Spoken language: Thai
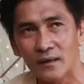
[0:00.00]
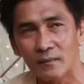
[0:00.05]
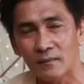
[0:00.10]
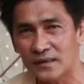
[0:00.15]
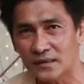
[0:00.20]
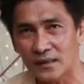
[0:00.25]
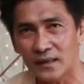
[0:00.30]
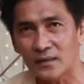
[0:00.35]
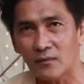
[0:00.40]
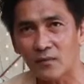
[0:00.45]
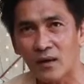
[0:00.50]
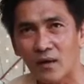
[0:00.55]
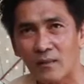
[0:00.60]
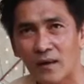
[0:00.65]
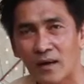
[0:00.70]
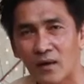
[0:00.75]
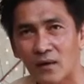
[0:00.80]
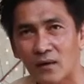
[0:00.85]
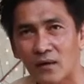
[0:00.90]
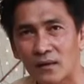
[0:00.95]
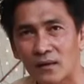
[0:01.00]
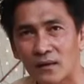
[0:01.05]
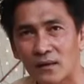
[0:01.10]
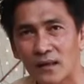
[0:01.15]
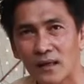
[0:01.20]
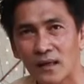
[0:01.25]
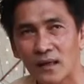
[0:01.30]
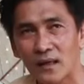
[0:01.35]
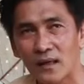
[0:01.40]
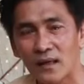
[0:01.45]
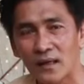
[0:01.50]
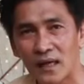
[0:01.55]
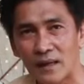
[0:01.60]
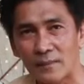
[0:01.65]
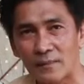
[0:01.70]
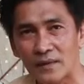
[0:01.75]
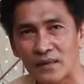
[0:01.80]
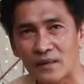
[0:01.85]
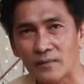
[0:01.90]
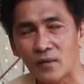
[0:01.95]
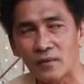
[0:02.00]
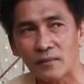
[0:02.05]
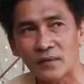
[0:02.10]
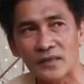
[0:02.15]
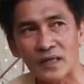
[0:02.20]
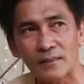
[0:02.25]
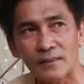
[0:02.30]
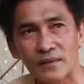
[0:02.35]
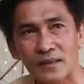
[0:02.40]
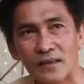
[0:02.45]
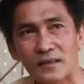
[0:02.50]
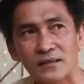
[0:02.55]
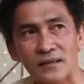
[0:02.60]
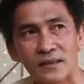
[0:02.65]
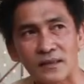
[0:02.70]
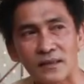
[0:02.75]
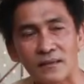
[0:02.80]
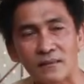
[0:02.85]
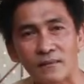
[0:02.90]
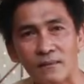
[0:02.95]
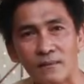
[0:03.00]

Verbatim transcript: ไม่ใช่เล่นว่าวมาก่อนนะฮะรับอิทธิพลมาจากประเทศจีน